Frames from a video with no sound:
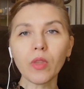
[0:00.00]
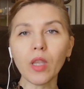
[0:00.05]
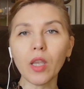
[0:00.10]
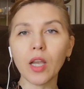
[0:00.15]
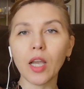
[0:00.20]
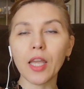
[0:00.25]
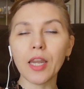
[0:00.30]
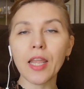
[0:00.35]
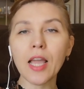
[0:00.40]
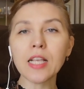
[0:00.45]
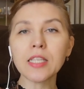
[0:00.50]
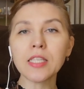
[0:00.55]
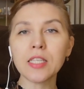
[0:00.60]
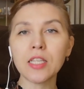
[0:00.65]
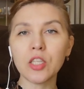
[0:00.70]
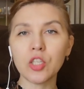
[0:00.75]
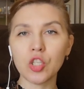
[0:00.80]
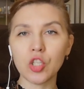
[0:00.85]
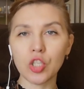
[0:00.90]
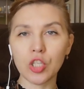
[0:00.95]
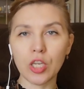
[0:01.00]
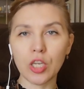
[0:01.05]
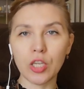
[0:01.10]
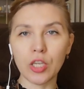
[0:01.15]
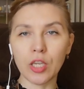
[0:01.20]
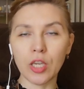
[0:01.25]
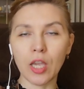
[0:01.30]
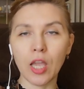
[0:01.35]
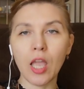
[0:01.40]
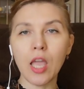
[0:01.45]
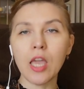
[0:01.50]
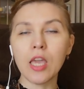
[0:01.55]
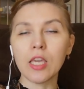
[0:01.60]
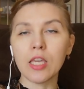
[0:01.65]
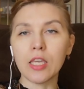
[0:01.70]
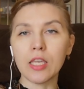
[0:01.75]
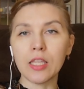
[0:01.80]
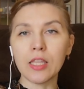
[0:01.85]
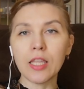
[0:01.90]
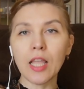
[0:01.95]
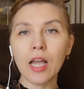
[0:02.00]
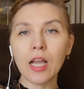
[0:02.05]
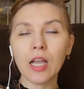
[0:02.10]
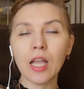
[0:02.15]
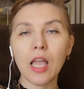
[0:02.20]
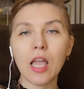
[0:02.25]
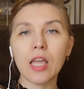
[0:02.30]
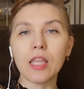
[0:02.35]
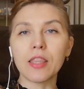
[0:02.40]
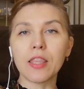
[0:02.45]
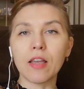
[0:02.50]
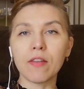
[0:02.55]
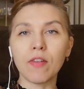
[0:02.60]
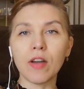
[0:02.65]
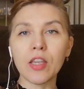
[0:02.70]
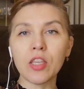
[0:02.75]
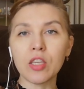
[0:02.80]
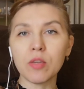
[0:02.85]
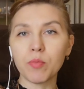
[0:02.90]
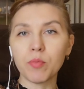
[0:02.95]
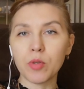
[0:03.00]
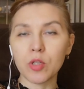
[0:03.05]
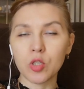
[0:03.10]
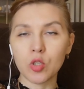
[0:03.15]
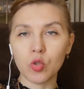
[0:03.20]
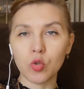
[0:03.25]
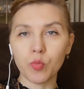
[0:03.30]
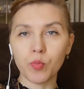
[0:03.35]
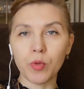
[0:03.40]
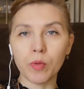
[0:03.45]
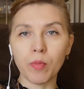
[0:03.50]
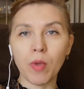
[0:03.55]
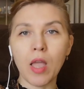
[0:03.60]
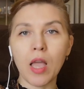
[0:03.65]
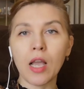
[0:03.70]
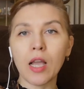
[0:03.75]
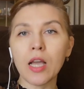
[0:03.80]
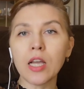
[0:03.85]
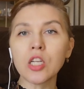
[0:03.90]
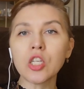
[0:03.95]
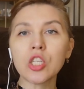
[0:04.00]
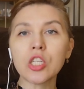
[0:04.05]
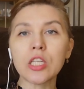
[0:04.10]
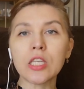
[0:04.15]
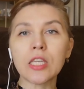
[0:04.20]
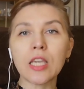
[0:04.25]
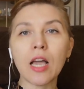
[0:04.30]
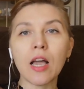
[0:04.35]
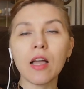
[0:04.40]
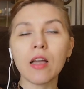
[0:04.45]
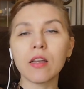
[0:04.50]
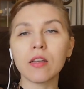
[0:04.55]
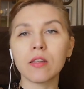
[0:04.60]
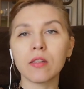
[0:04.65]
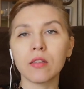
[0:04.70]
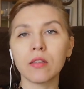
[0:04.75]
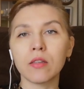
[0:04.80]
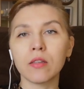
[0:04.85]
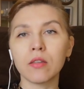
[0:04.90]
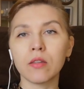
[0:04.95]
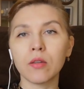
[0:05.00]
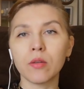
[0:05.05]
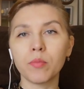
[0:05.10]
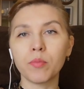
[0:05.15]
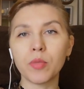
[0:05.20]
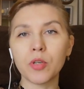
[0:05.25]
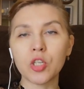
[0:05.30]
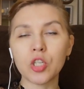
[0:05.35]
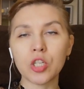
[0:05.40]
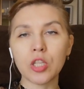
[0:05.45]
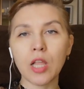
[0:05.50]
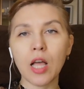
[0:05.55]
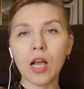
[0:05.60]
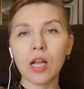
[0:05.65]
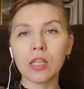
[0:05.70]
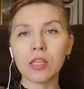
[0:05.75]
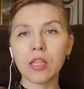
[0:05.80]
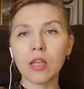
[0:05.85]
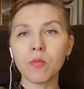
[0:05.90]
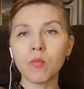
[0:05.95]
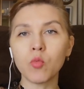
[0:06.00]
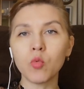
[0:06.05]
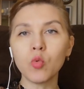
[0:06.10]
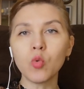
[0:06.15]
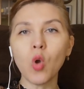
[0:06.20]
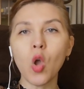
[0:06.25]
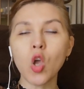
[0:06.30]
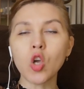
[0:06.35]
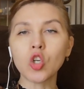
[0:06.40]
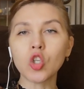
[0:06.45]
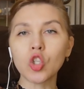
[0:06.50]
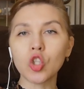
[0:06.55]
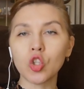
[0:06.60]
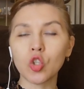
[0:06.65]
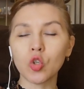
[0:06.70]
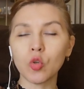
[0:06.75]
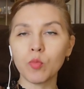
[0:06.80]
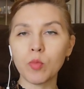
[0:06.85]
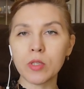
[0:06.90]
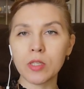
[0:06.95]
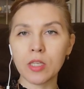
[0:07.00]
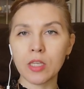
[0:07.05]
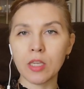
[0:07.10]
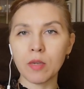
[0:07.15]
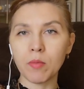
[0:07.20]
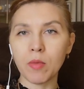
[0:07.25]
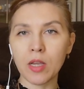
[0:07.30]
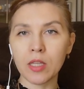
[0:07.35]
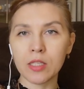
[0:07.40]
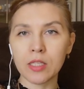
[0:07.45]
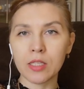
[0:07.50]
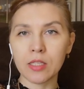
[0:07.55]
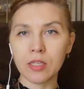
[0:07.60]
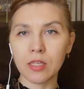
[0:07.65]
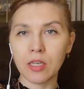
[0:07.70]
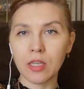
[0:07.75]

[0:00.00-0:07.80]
грязи лечения. Итак, давайте приступим. Как же я э, пришла к тому, чтобы заниматься